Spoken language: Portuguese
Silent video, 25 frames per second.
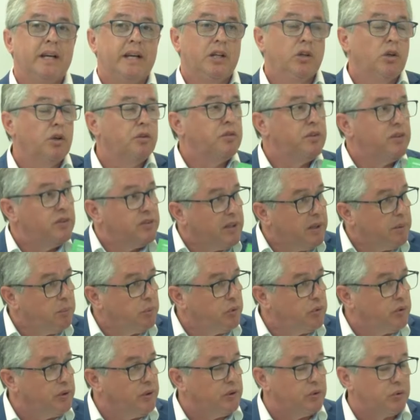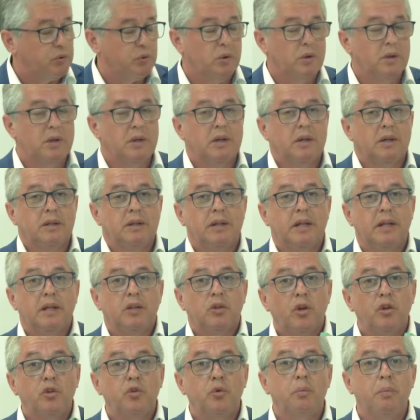E nós fizemos isso. Né?
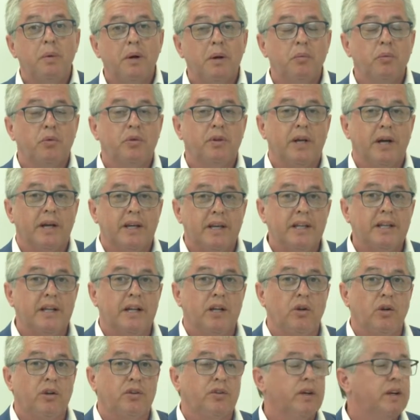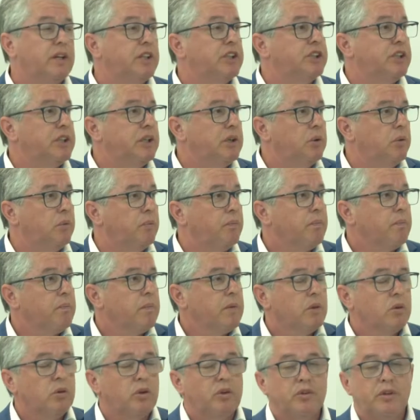Nós sabemos que aqui na nossa região,
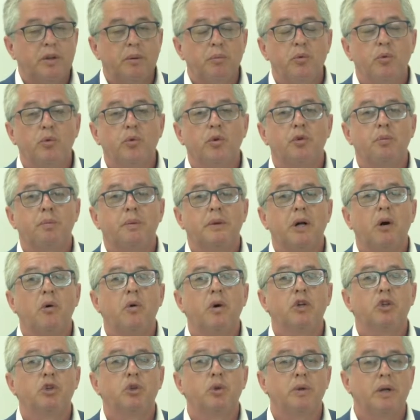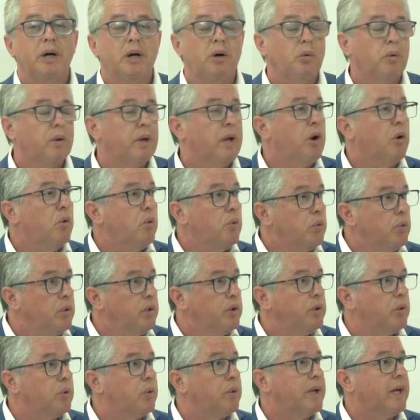nós temos o hospital regional, que é o
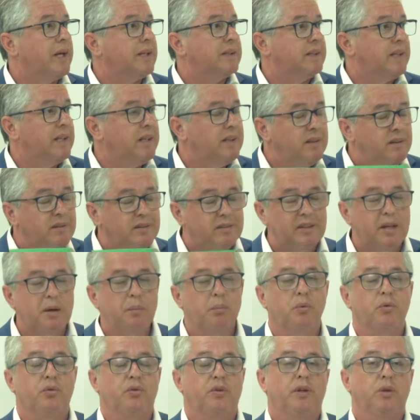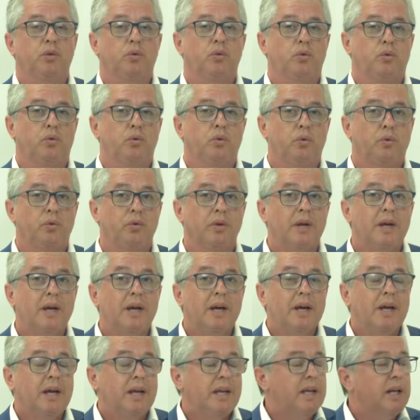único que atende 100% SUS
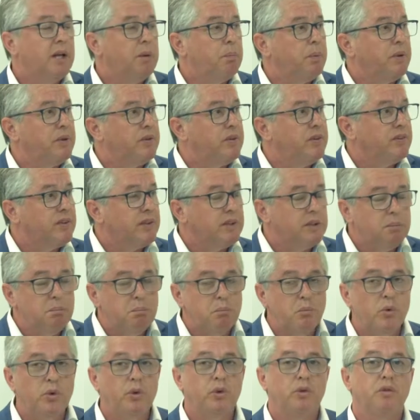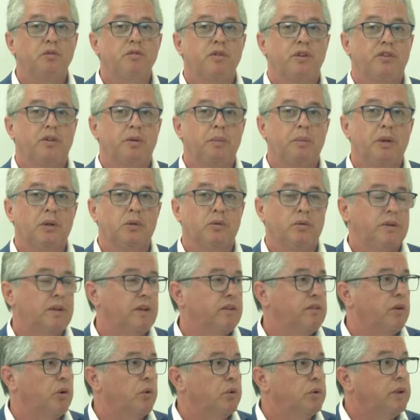e ele precisa de muito investimento na
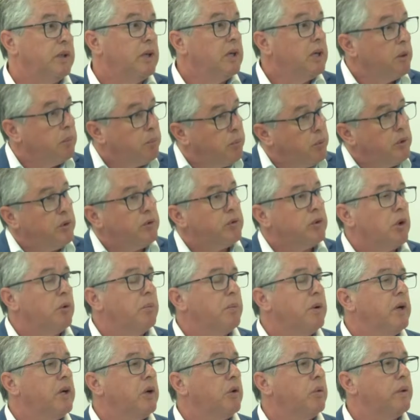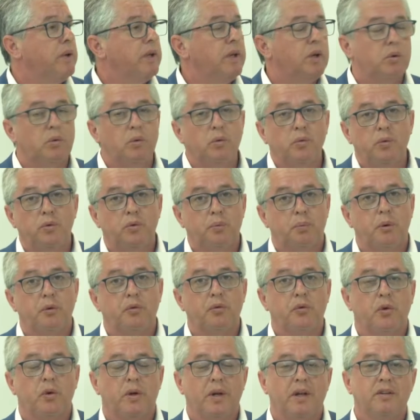saúde. Por isso que eu me reuni com os
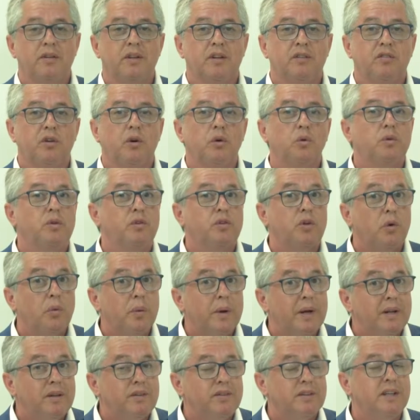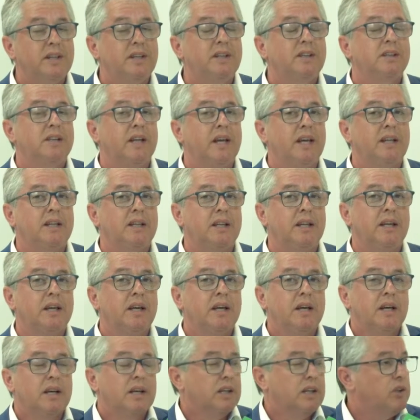profissionais da saúde. São eles que entendem.
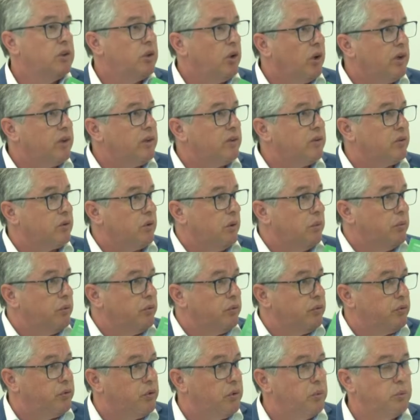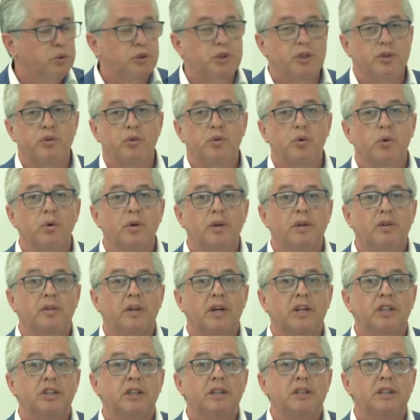Nós, como somos gestores,
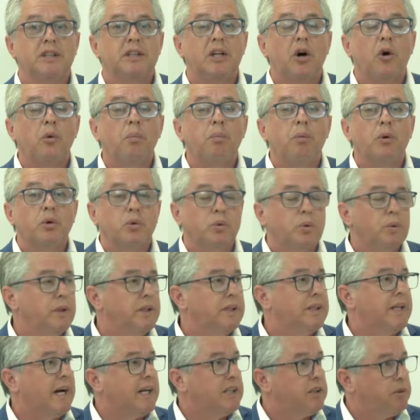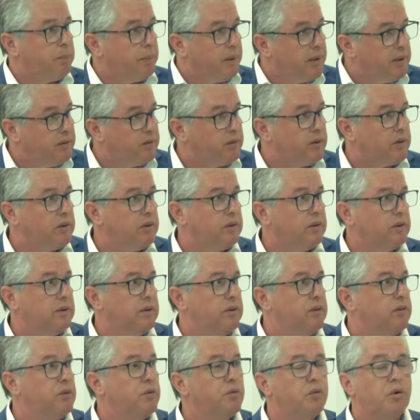a gente dá oportunidades para eles
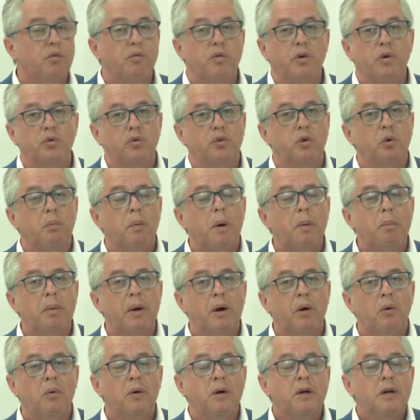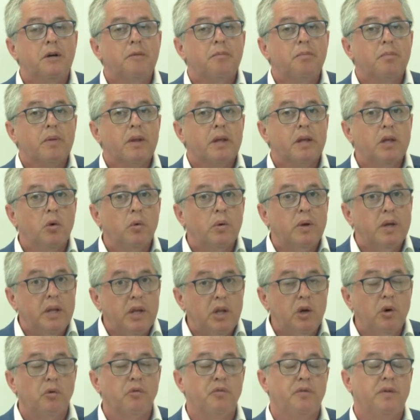desenvolver o seu papel. Claro. E eu
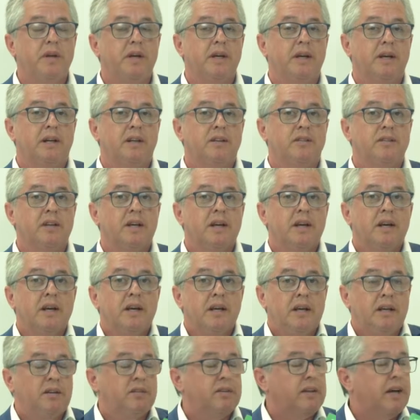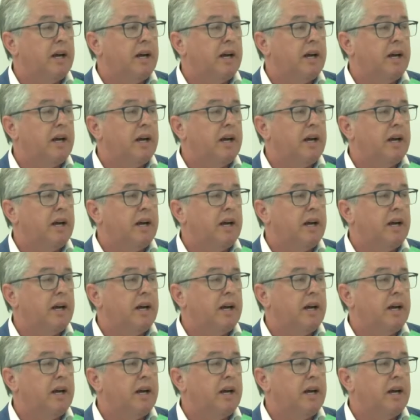queria ouvir eles. E